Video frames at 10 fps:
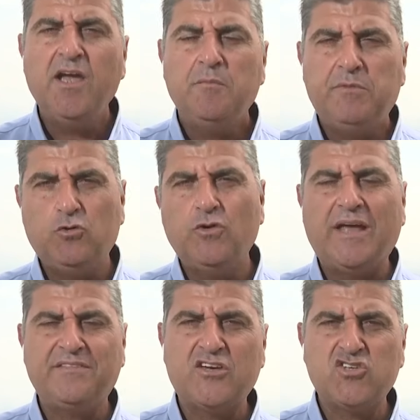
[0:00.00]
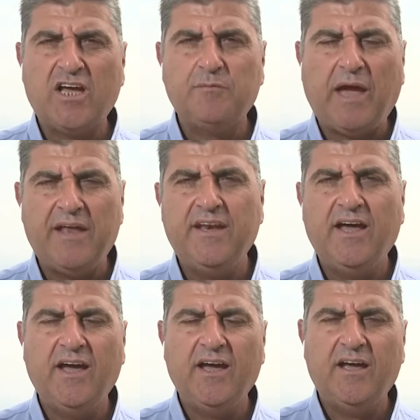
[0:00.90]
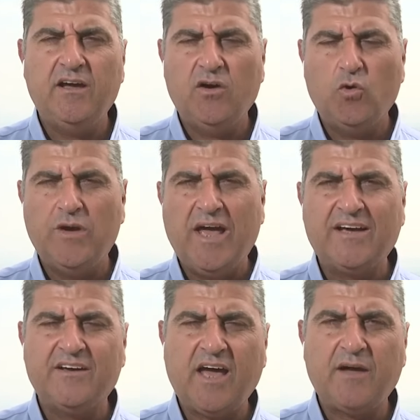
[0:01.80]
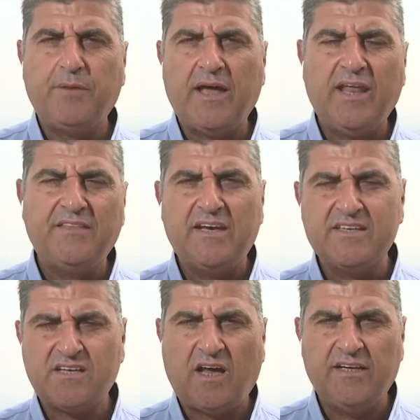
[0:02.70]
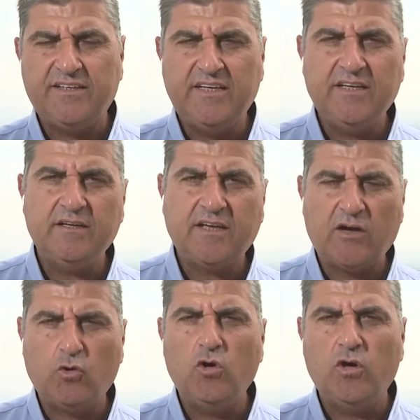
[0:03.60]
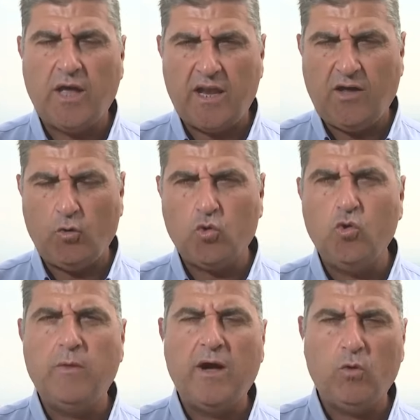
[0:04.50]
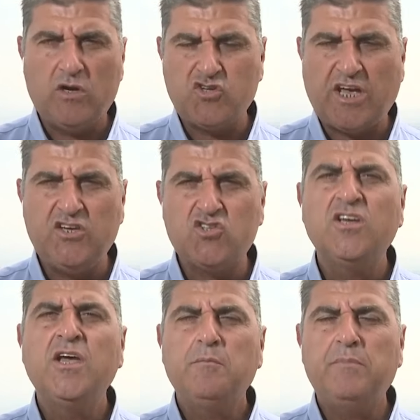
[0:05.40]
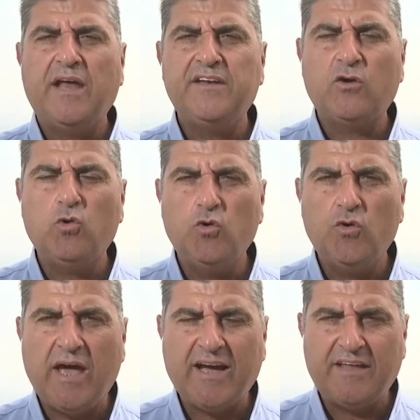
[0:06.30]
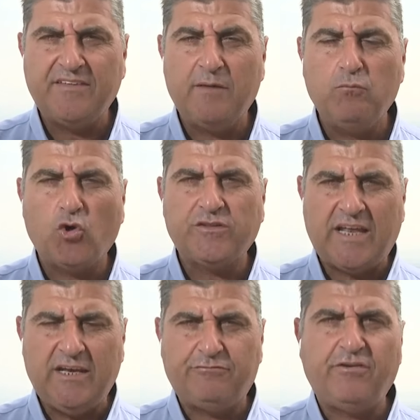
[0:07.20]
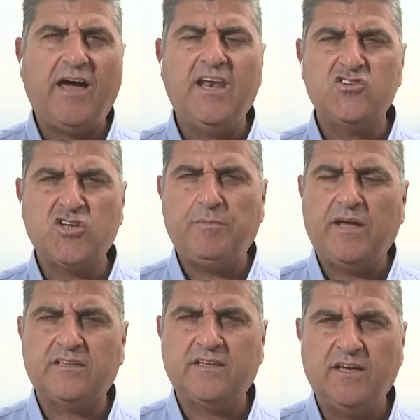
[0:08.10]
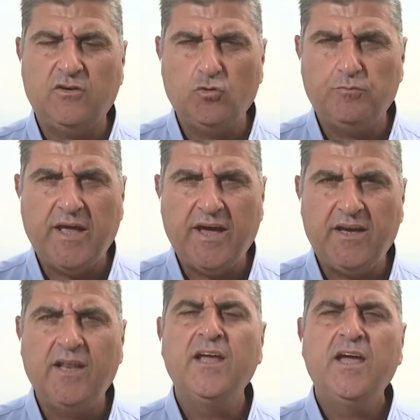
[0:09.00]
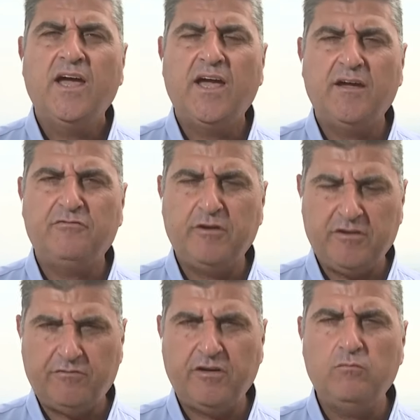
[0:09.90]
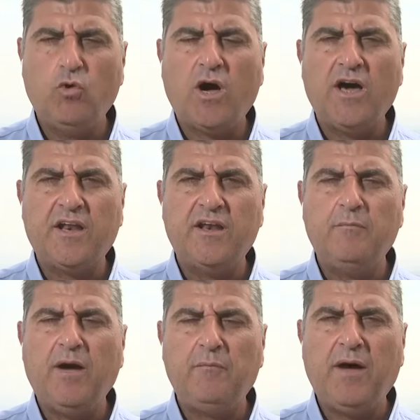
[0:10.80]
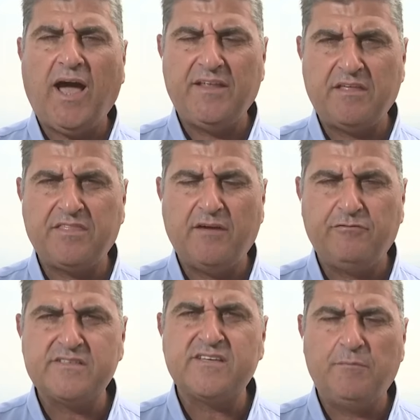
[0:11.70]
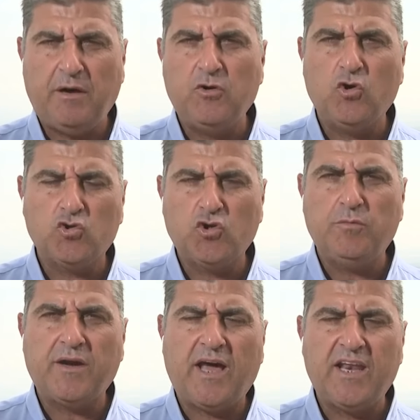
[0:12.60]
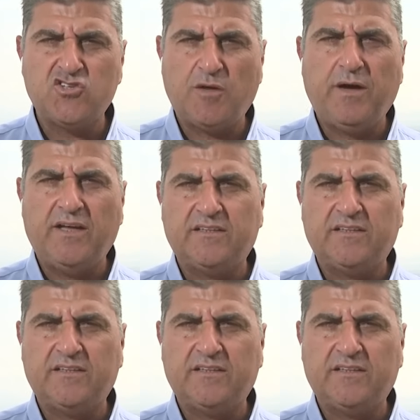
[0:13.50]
بدون ادنى شك بان آه، هناك رغبه لدى الاسرائيليين ككل الحكومه والجيش بان يكون هناك اداء مختلف على جبهه آه، لبنان آه، في المقارنه مع ما حدث في السابع من اكتوبر على جبهه